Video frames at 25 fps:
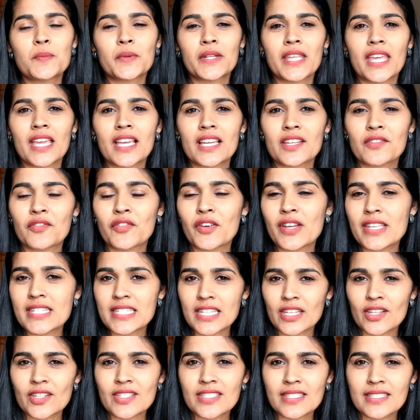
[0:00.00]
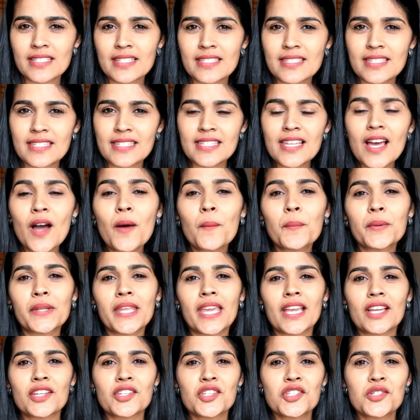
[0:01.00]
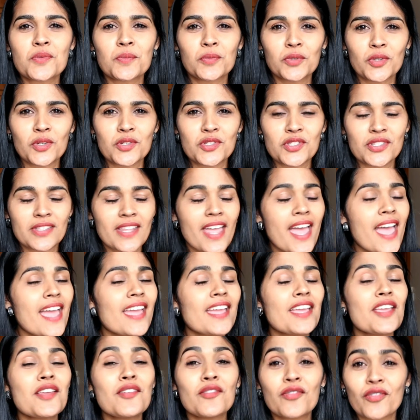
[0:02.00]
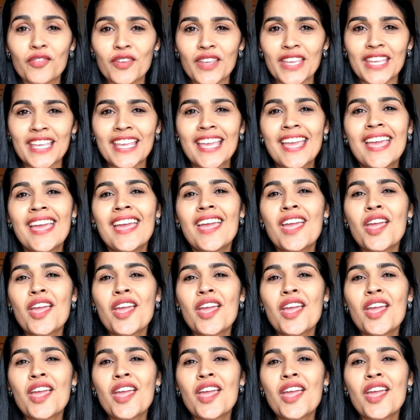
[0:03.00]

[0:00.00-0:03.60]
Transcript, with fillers: por que foi essa nossa decisão, por que a gente mudou de ideia, enfim.